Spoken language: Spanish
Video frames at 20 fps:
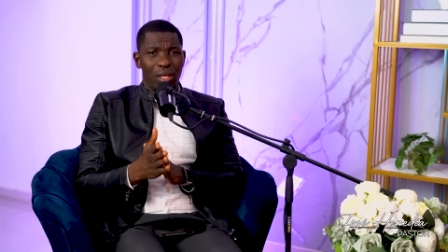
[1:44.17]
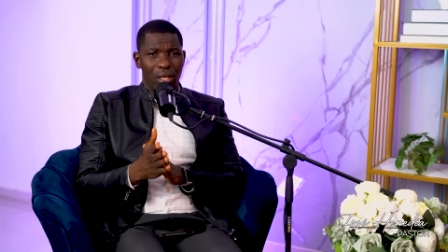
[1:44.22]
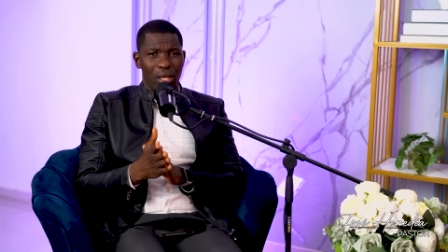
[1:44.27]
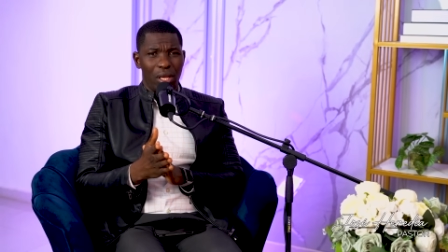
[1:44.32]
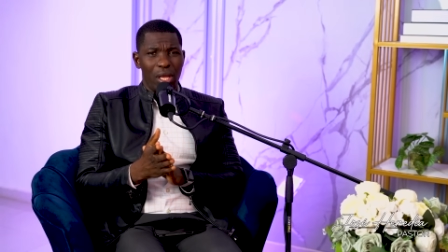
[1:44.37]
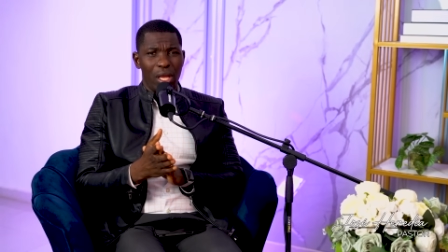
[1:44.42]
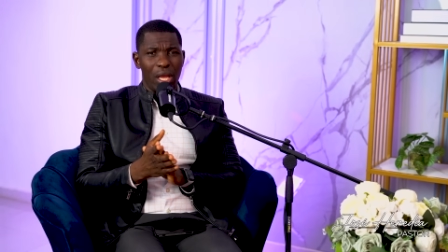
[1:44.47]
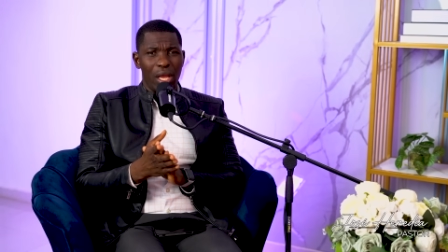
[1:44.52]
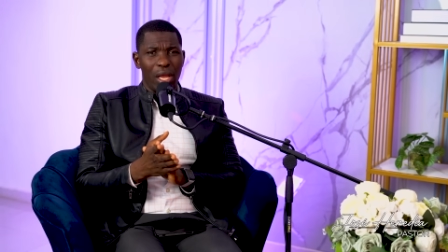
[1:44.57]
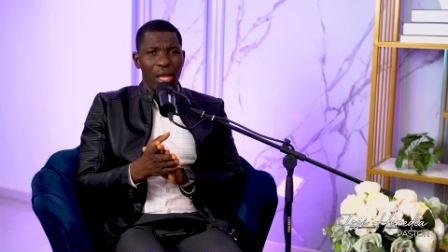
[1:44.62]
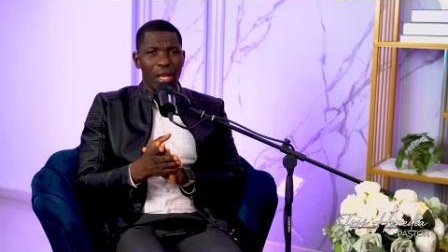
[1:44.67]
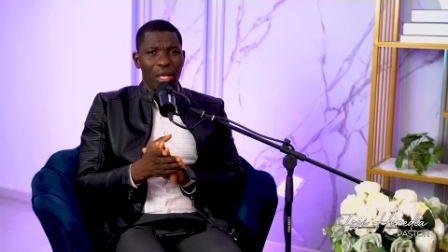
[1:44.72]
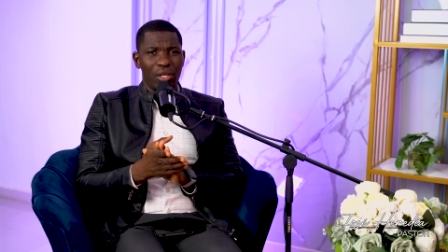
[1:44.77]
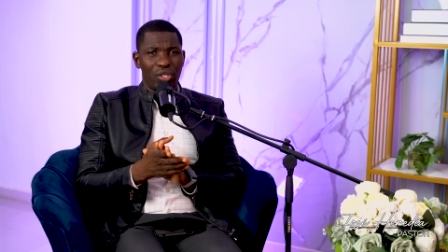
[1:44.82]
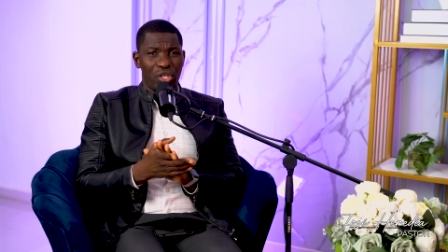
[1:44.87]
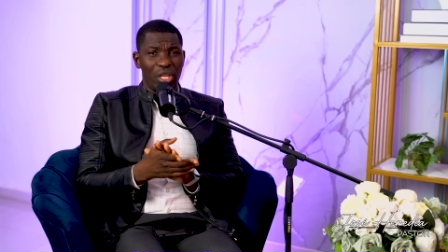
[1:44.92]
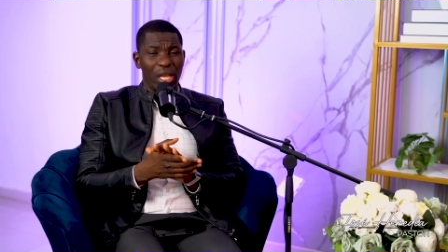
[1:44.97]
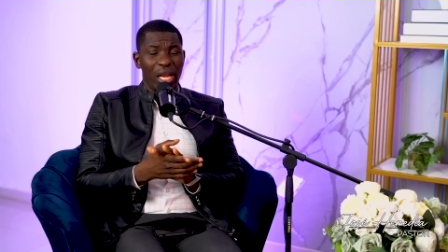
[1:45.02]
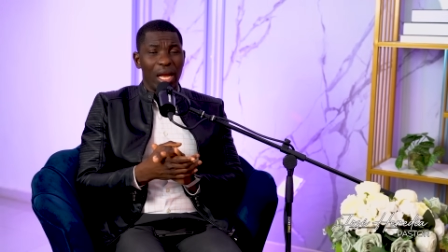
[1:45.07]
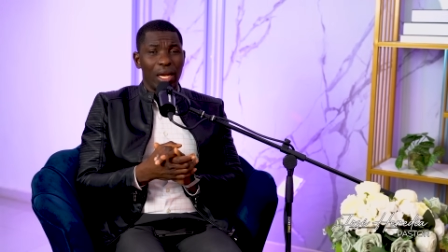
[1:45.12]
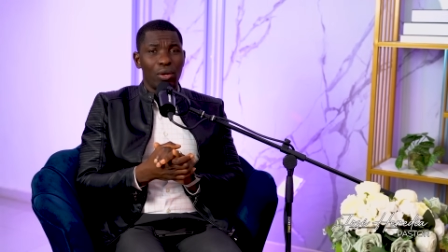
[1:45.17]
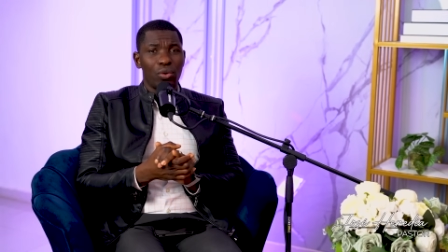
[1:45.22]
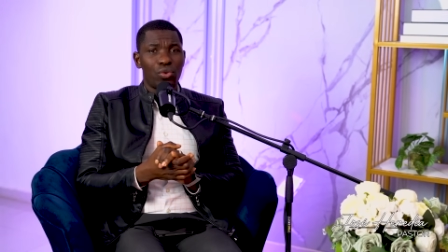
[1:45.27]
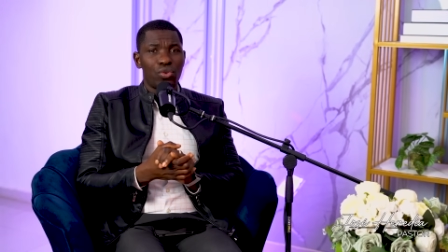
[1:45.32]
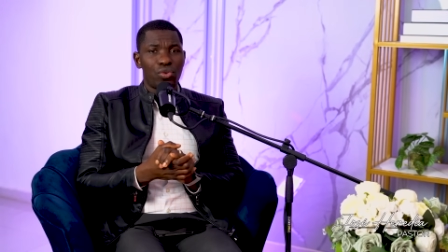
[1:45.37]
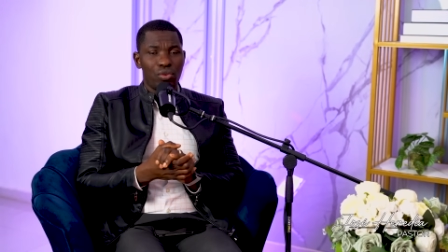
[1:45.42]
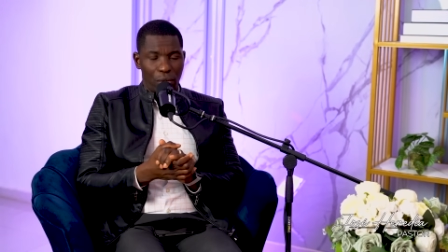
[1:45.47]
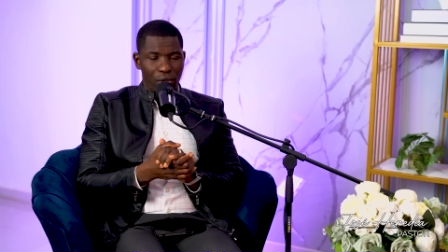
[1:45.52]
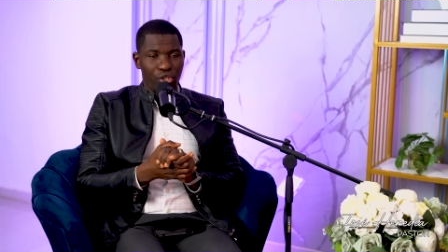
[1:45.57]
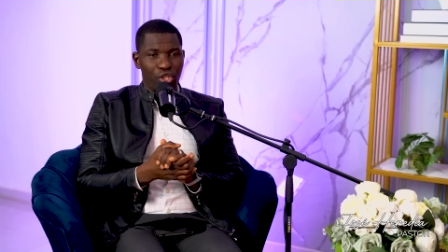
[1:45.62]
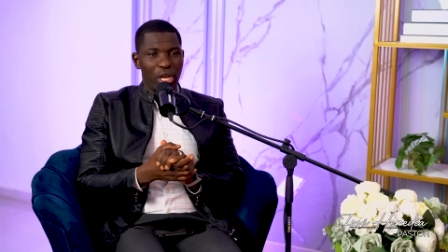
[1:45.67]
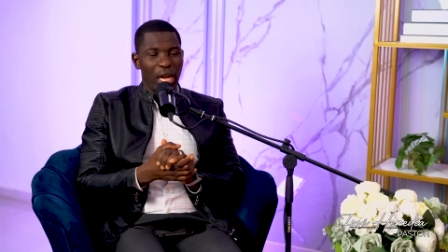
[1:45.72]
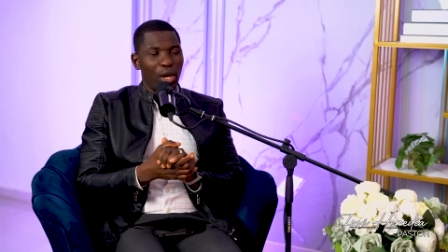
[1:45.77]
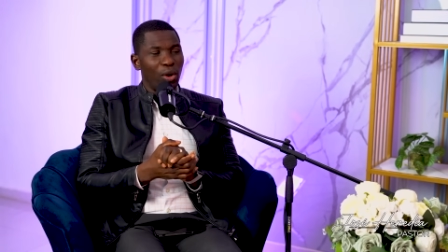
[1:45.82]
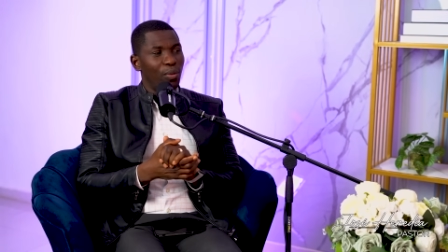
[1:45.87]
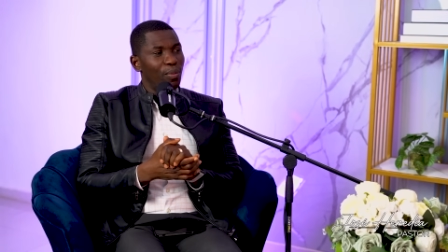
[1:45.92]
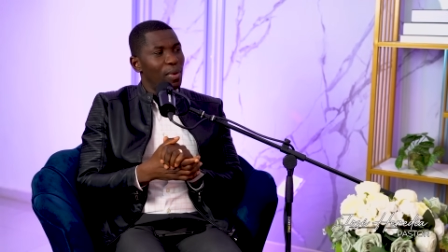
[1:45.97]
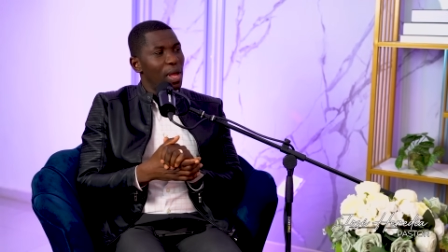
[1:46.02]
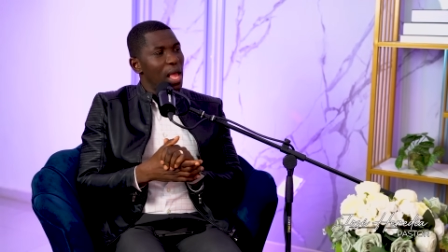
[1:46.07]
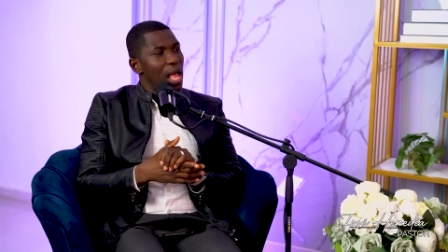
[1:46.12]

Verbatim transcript: y síganos. Shalom.